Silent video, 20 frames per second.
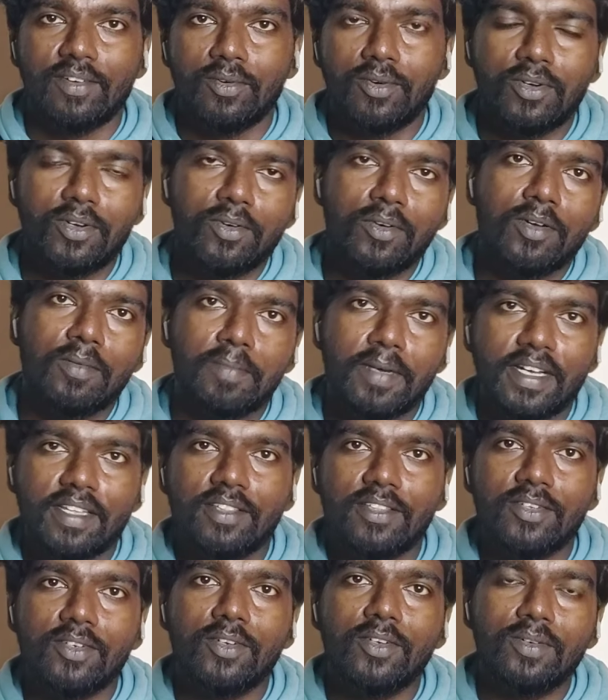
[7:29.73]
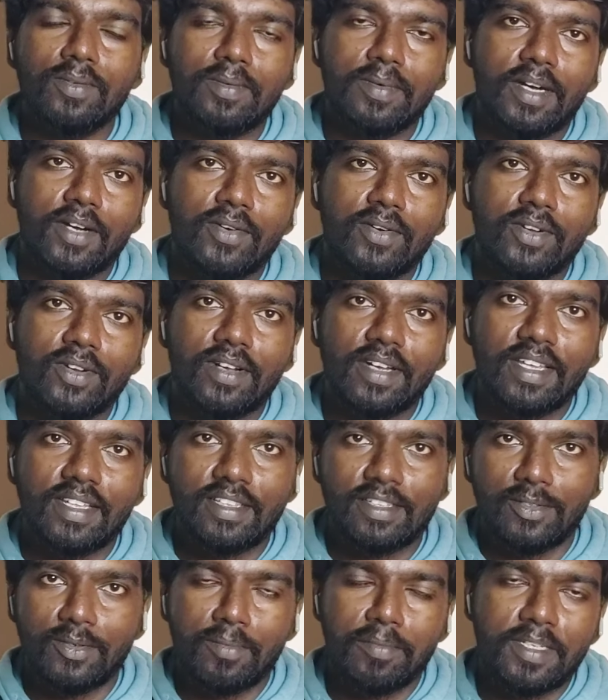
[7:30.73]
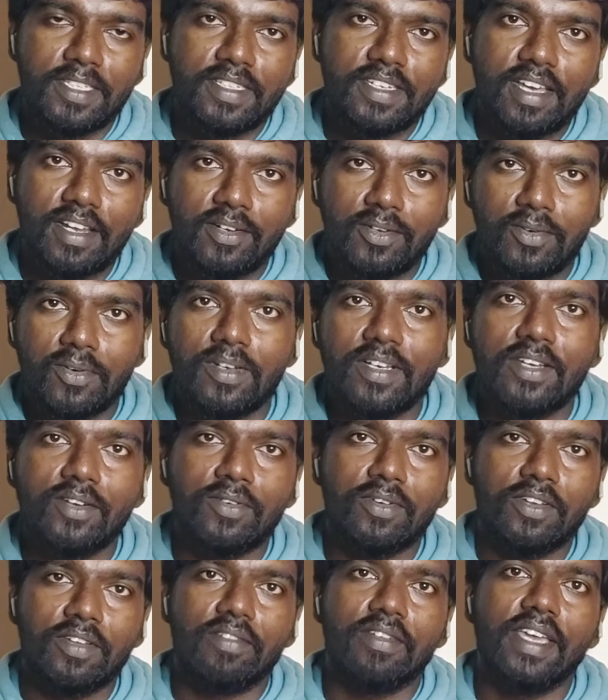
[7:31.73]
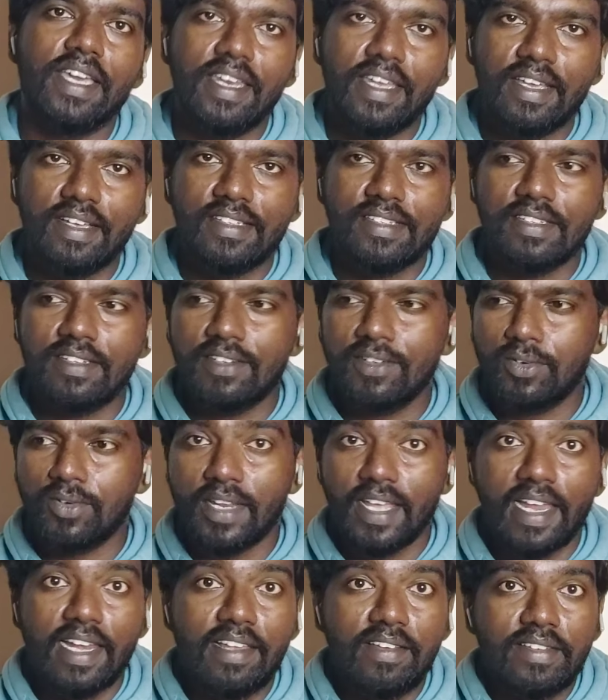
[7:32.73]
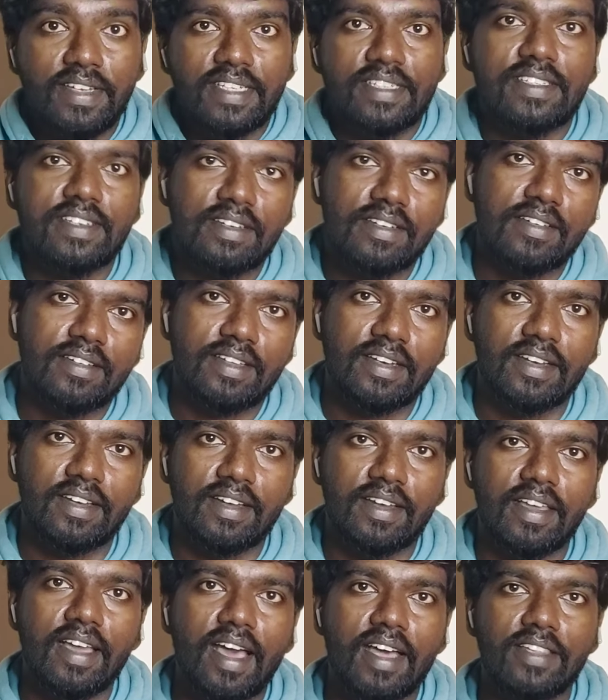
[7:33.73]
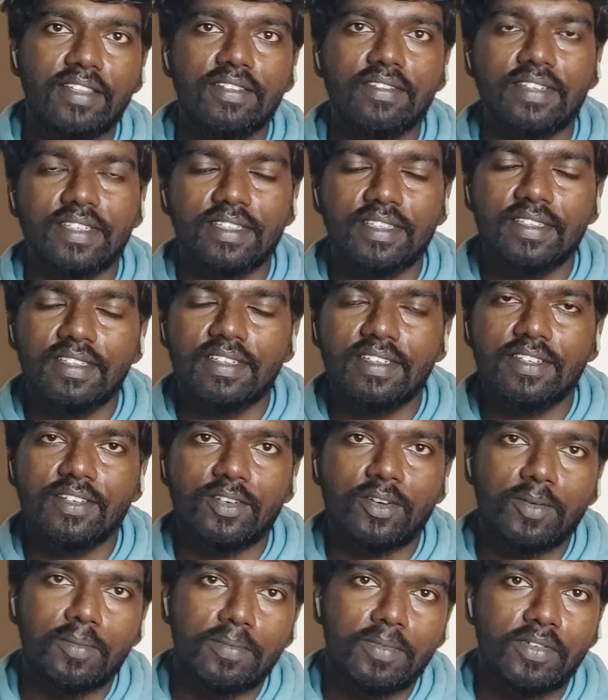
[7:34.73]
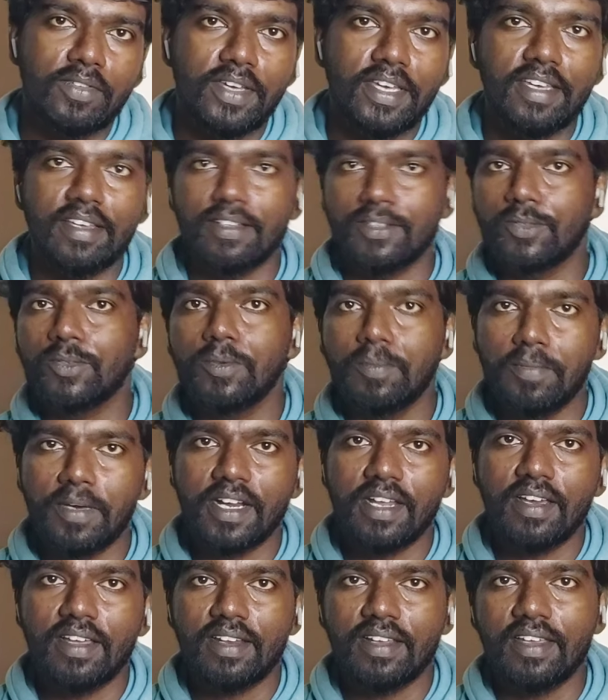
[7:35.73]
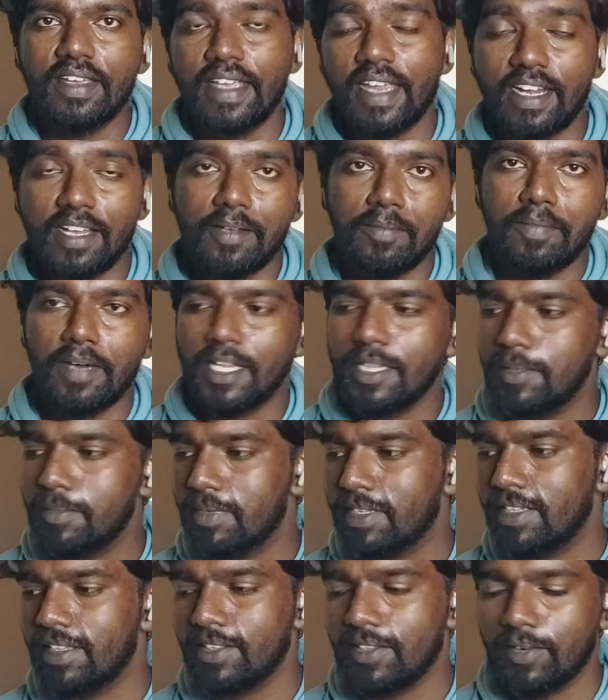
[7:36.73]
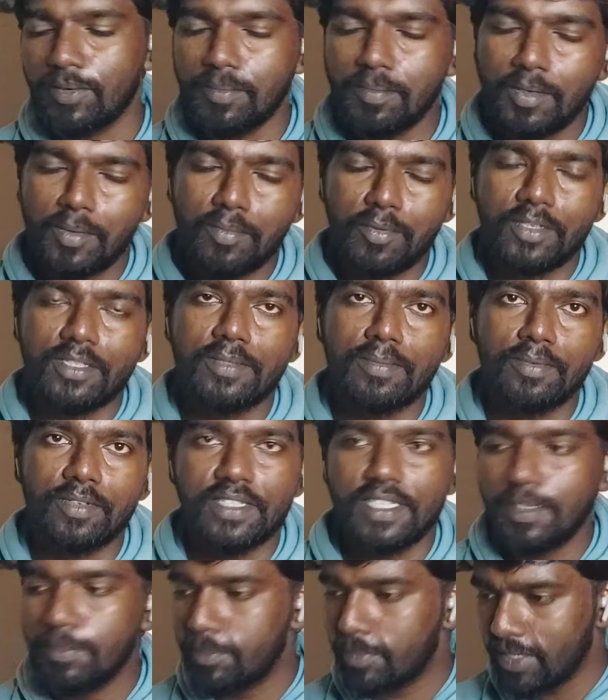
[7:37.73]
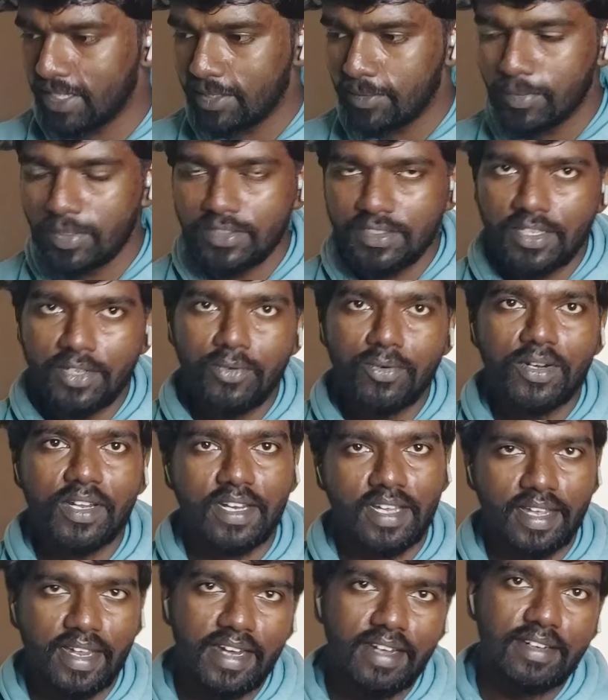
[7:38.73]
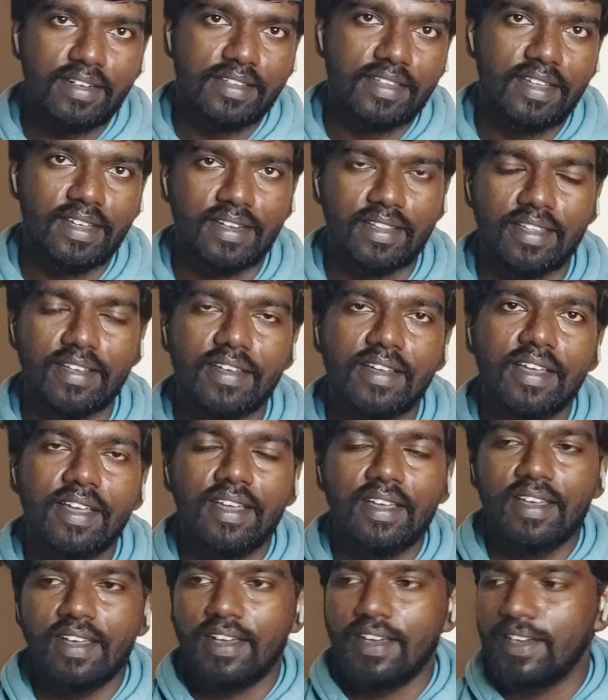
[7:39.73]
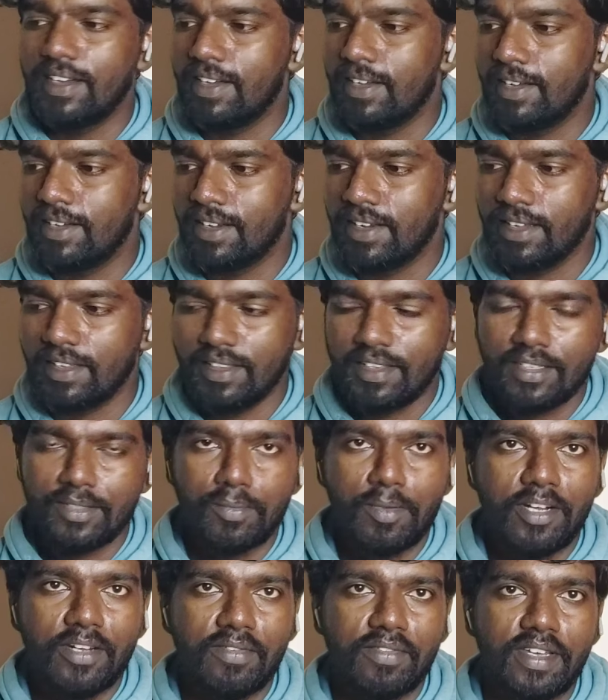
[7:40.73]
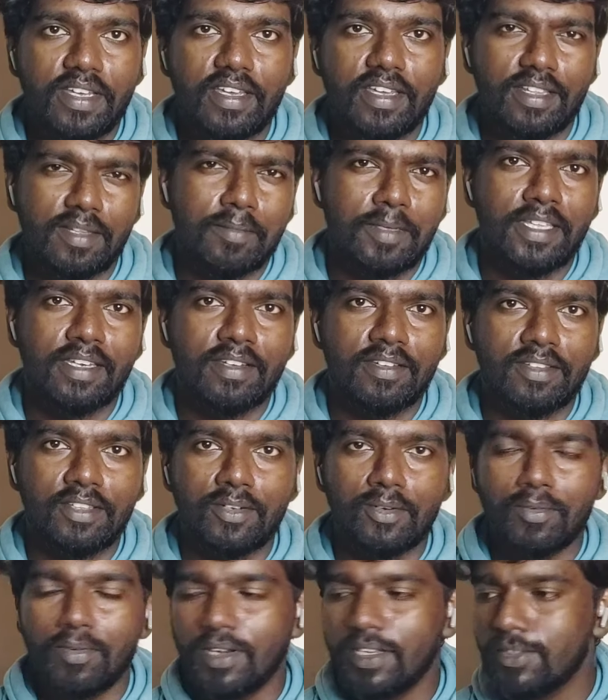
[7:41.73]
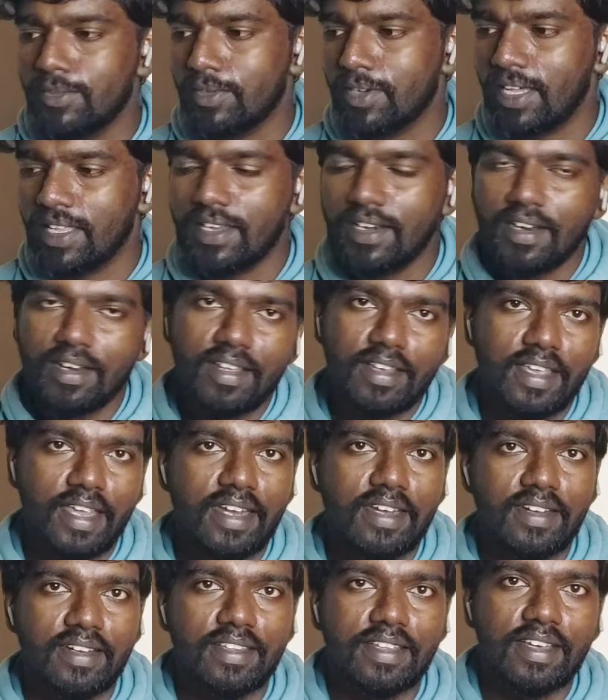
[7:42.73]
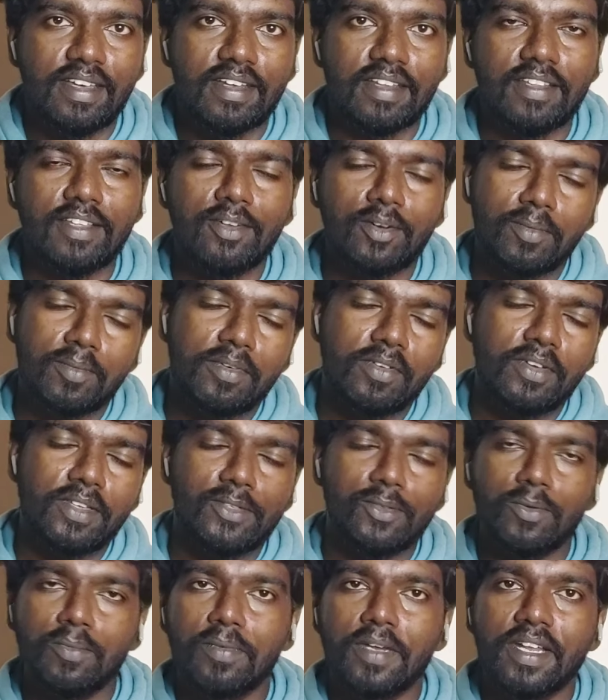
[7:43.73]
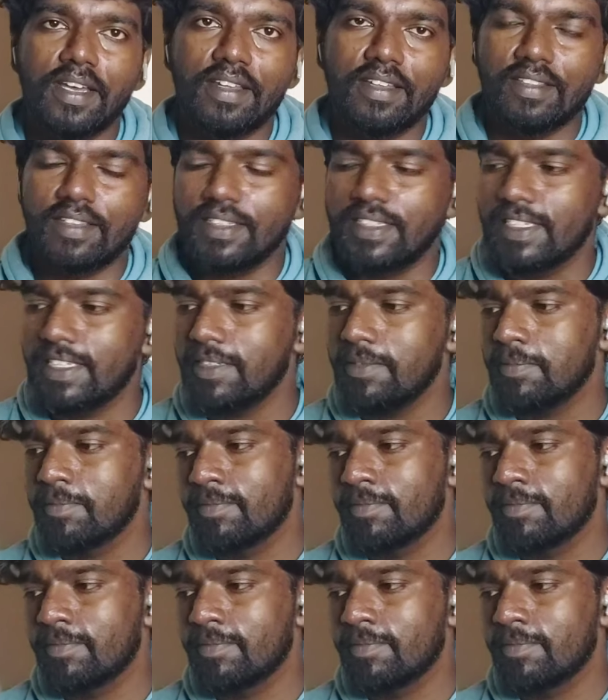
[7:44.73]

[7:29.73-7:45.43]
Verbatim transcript: ஒரு ஒரு படத்துக்கும் அவரோட இந்த சூப்பர் ஸ்டாருக்கு கொடுக்குற ஒரு வேரியேஷன் ஒரு எலிவேஷன் இருக்கு இல்லையா அது வந்து ரொம்பவே சூப்பராக இருக்குது எனக்கு பார்த்து பார்த்து அது ரொம்ப பிடிச்சி போச்சு இப்போ இந்த மியூசிக் கூட நான் கேட்டுட்டு தான் இருந்தேன் இந்த ஸ்பாட்டிஃபை அந்த மாதிரி வந்திருக்கும் இல்லையா ஸோ அதிலலாம் கேட்டுட்டு தான் இருந்தேன் ரொம்பவே சூப்பராக இருந்துச்சு